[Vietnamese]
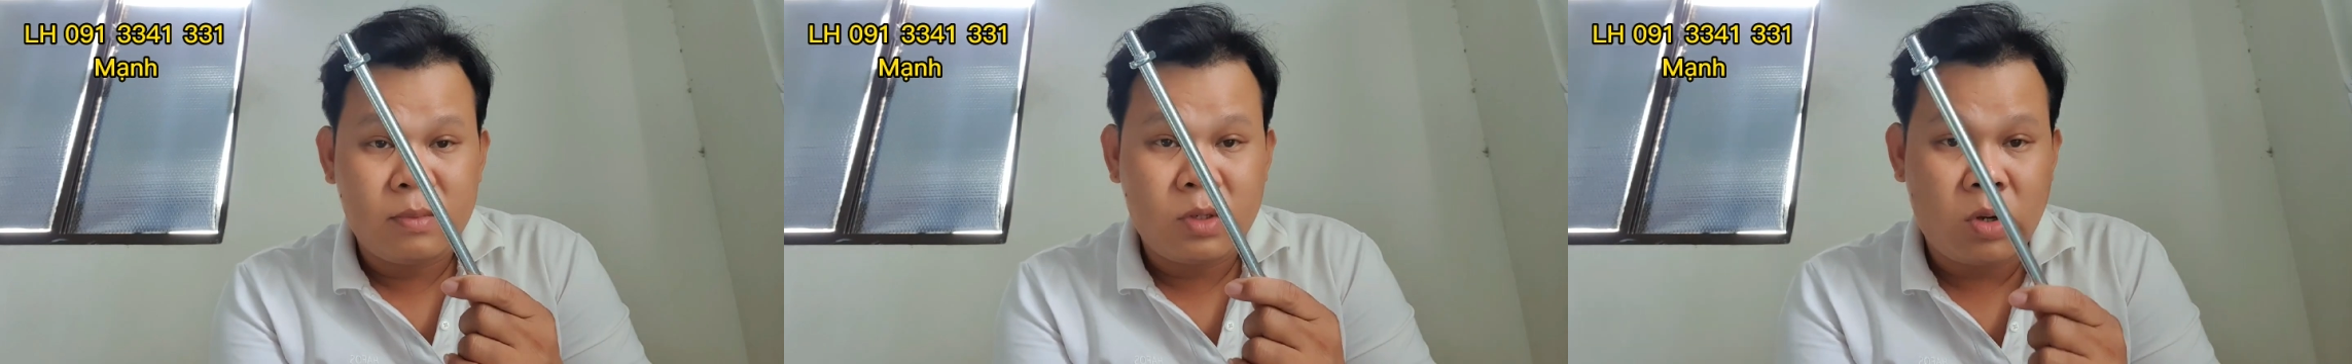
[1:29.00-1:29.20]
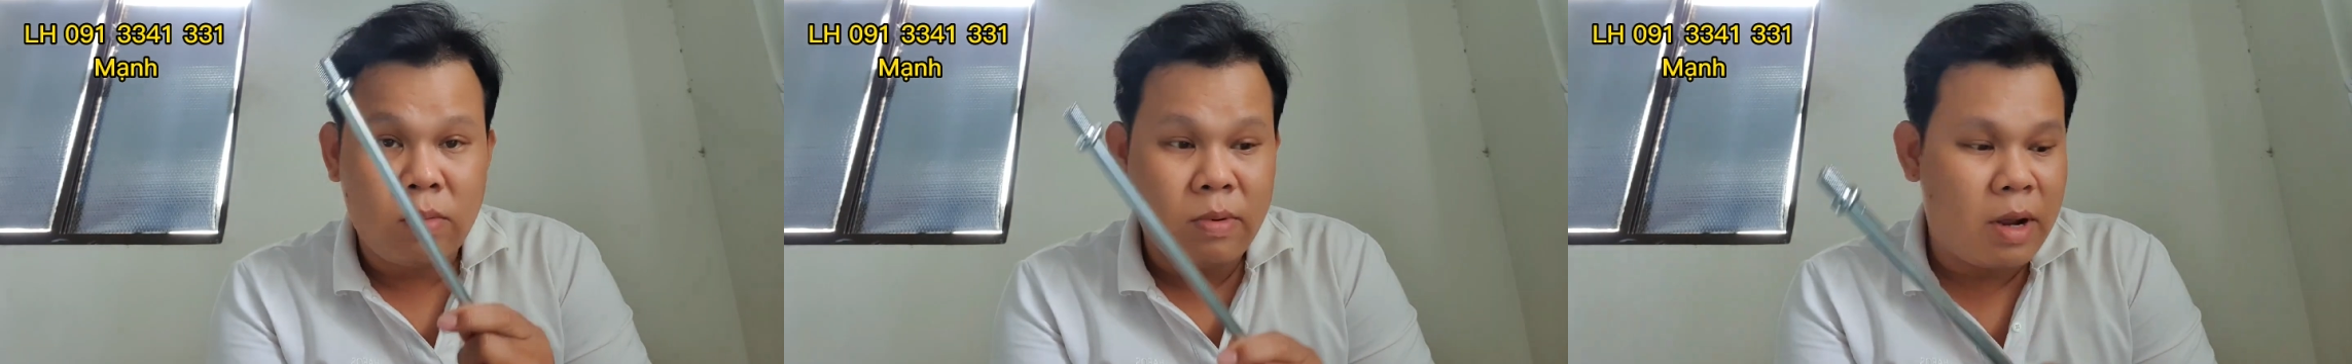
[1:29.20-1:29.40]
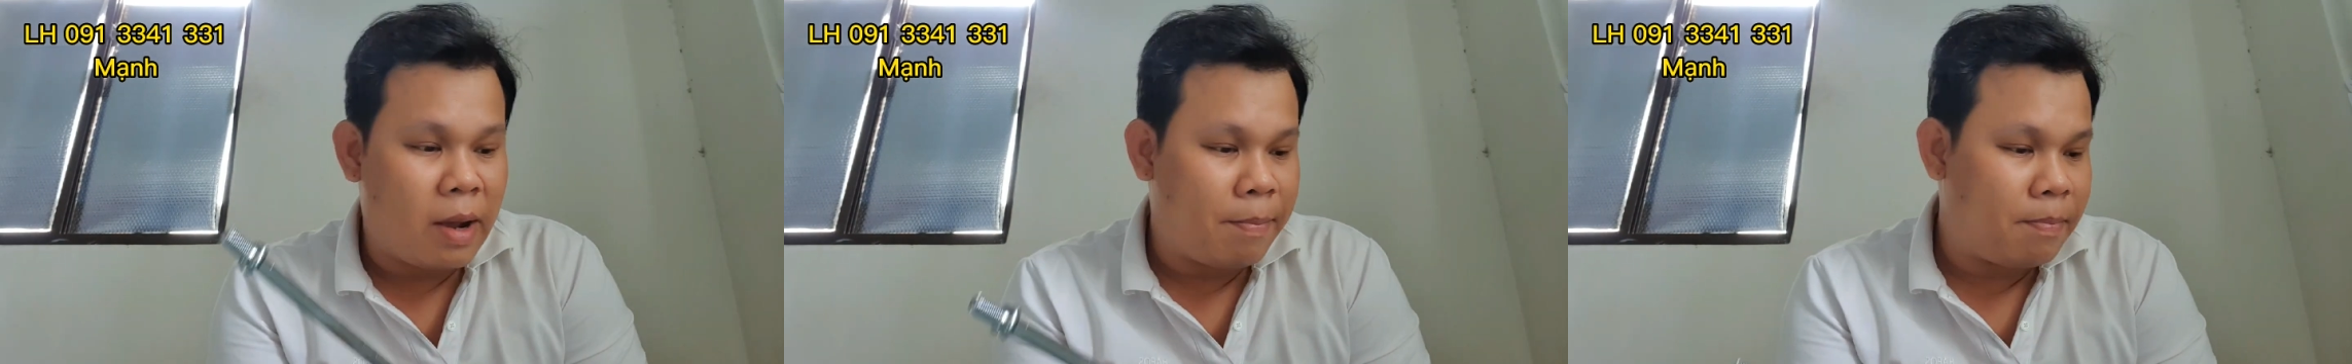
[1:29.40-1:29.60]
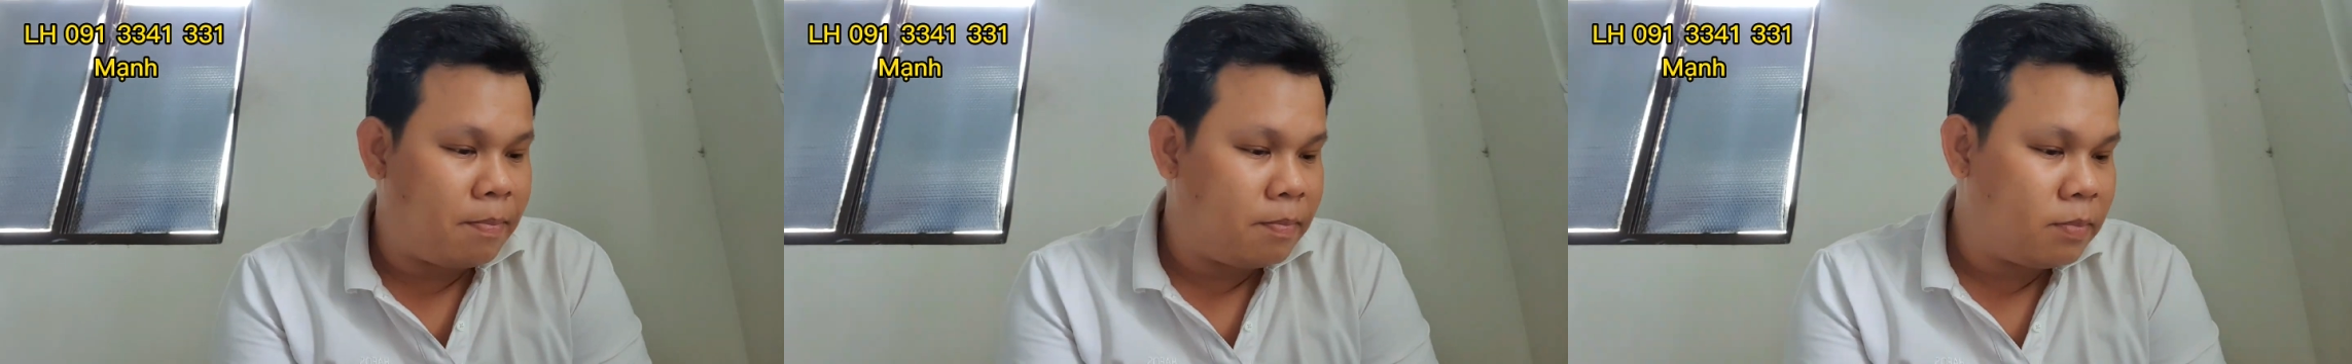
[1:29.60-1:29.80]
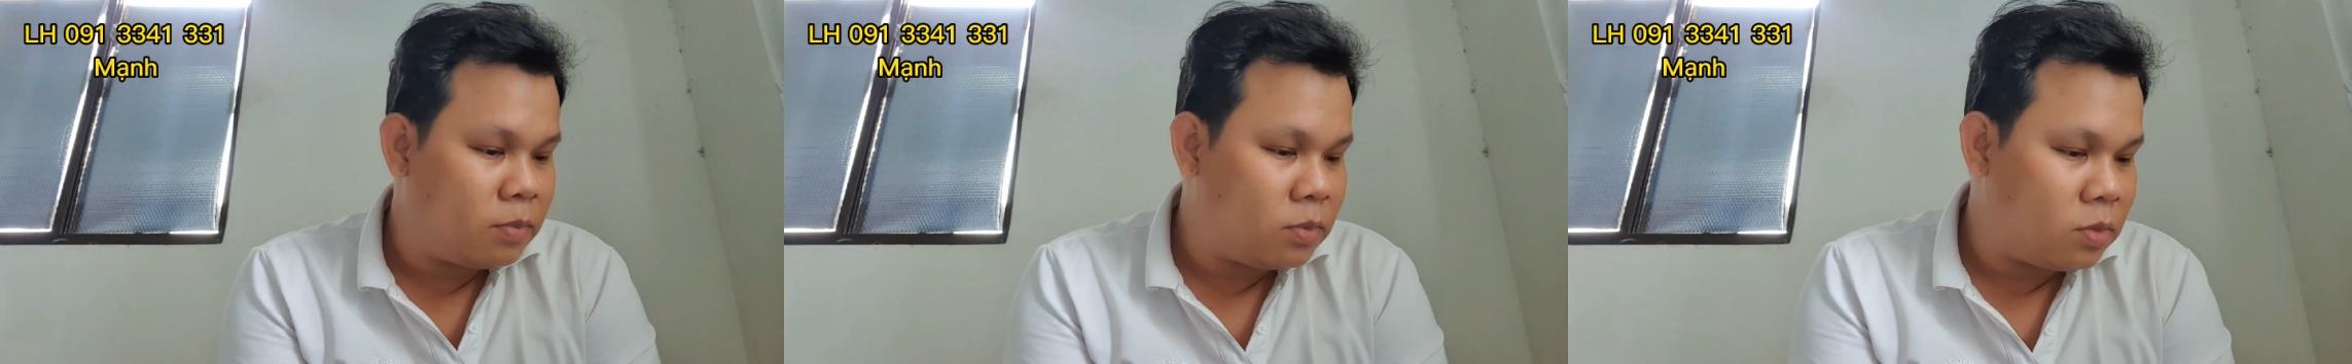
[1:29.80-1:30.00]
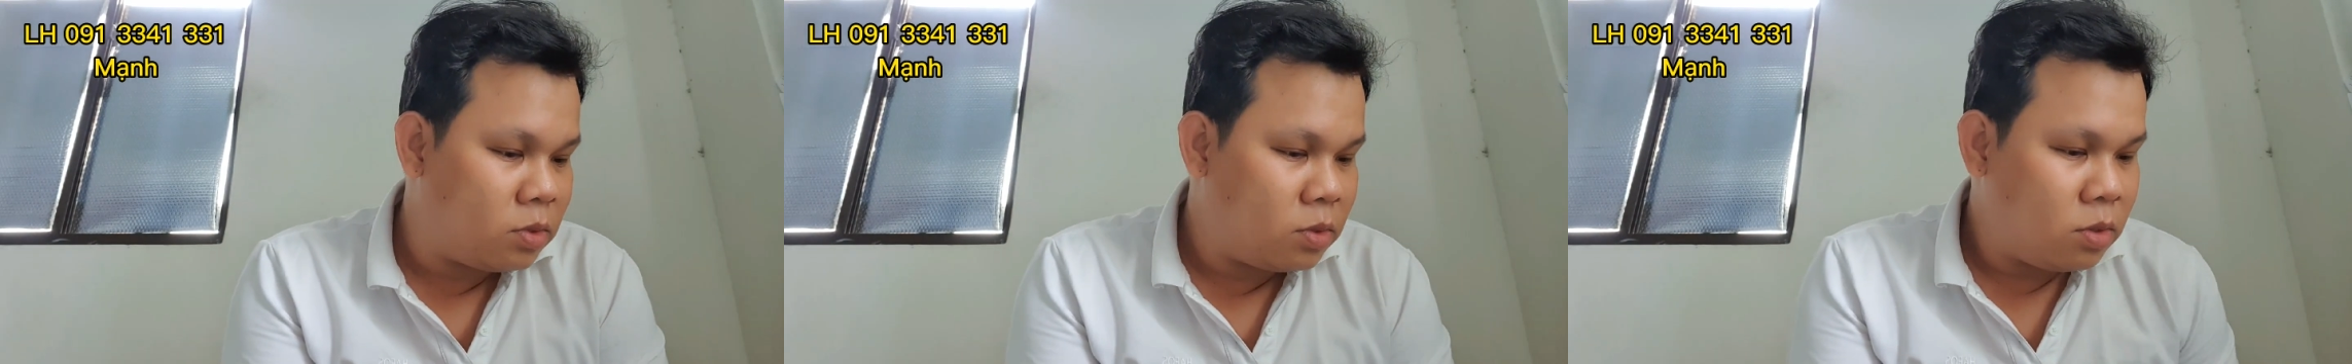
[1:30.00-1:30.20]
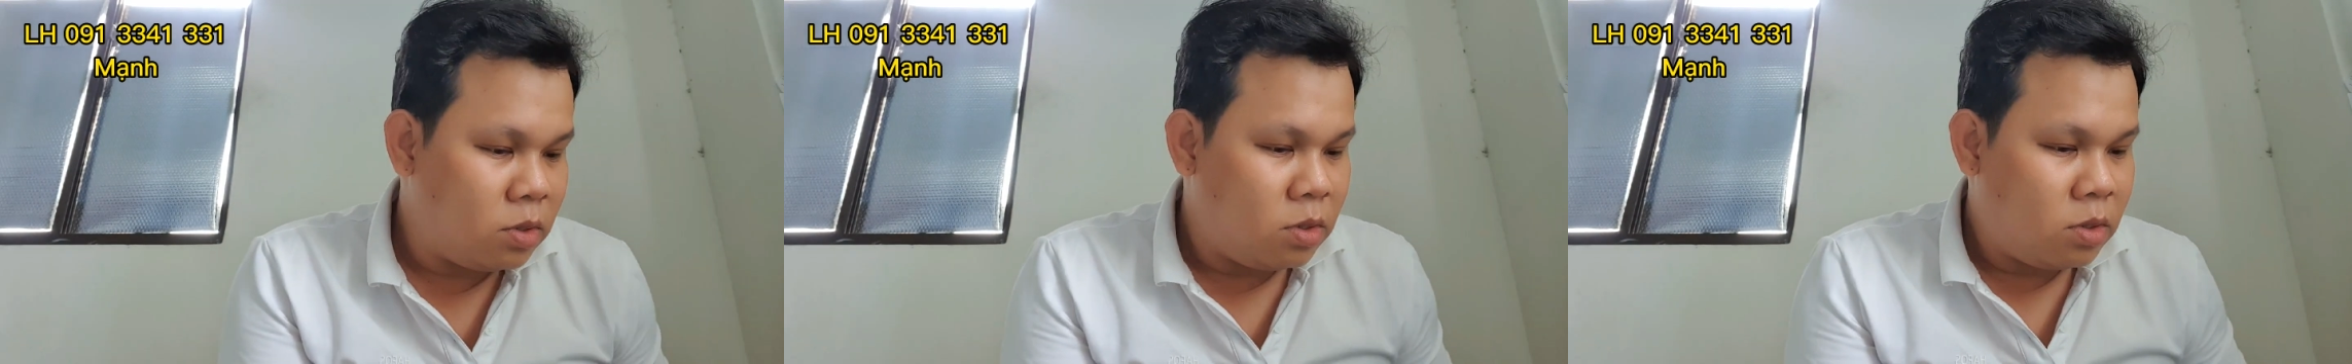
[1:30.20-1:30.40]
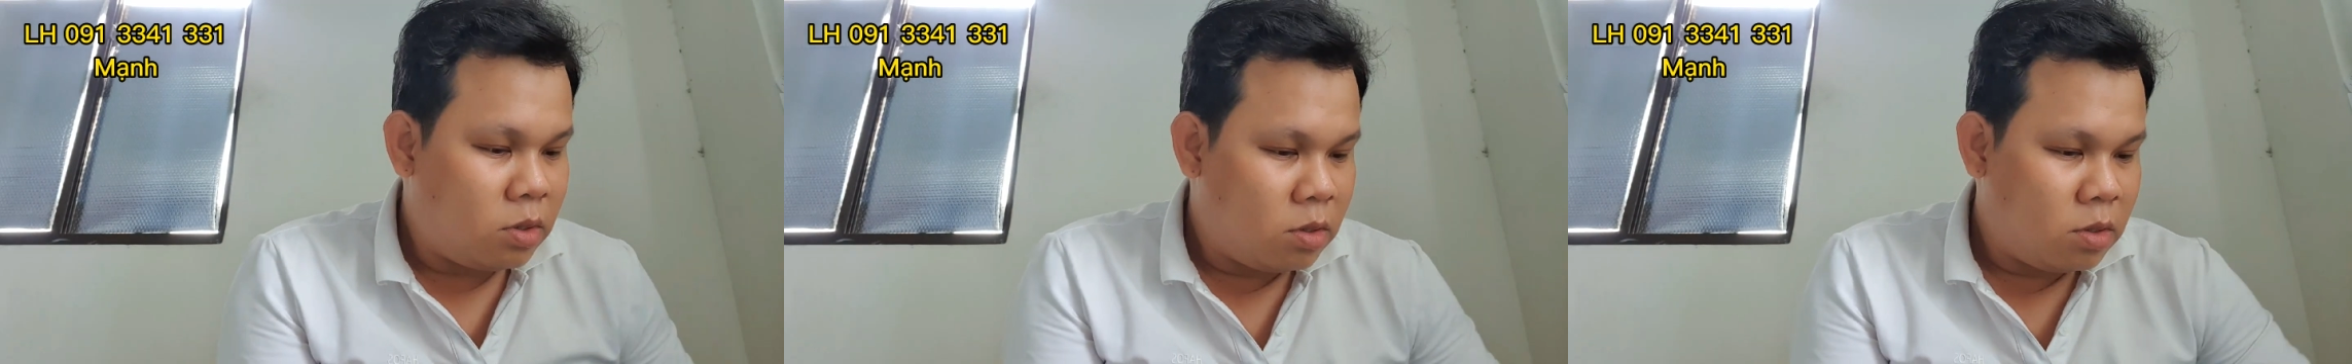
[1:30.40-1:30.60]
cục gấp
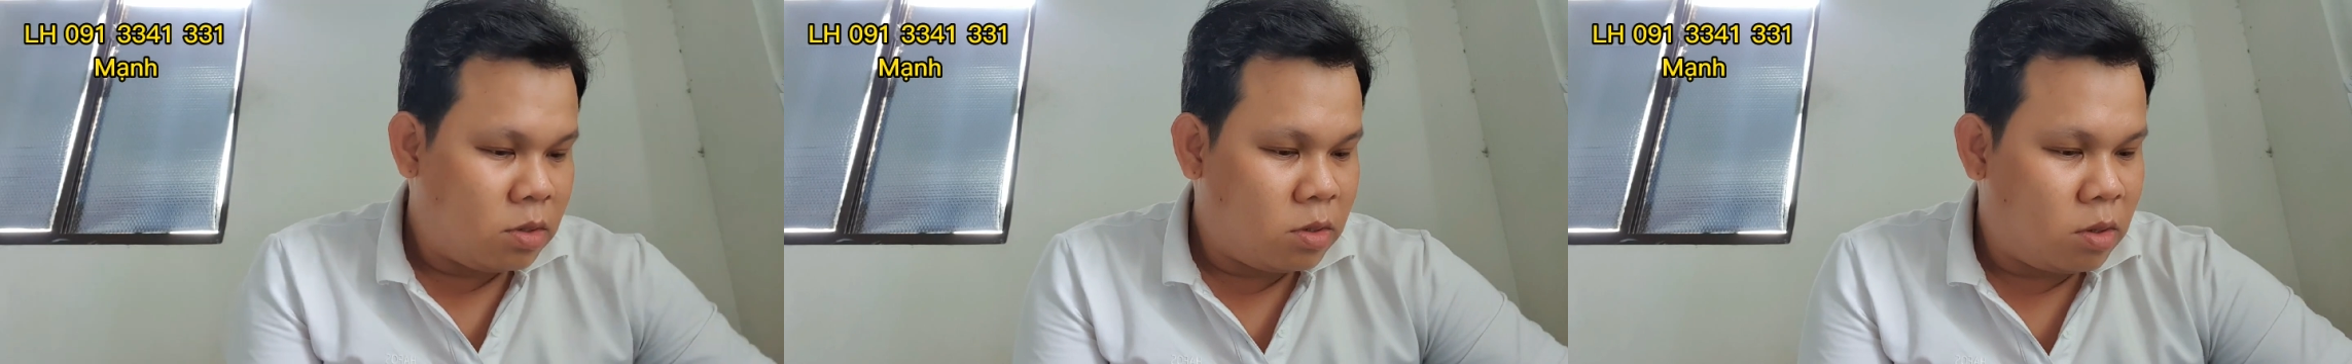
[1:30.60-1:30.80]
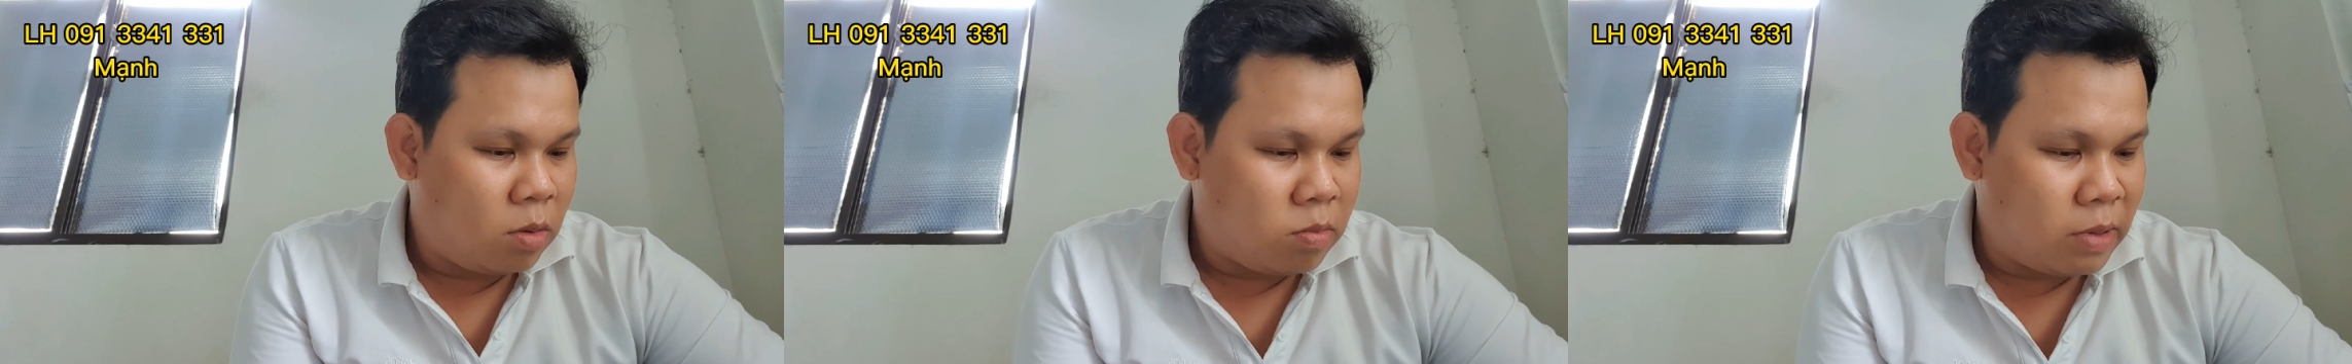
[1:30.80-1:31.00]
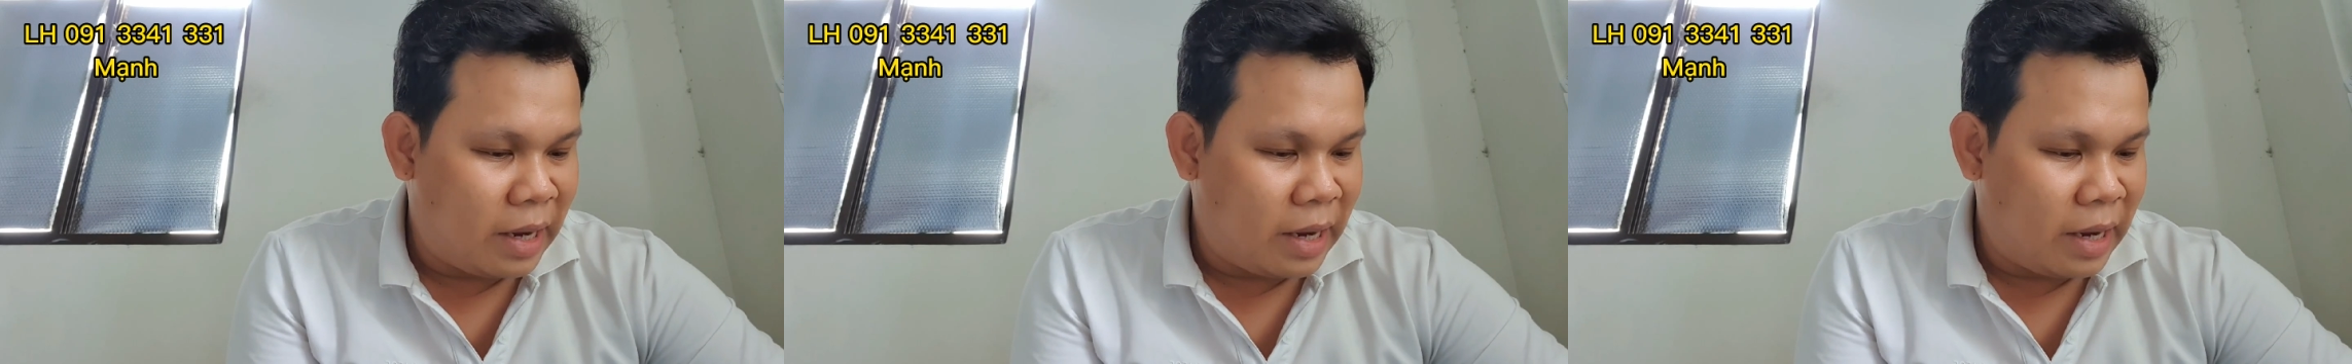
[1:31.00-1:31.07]
cục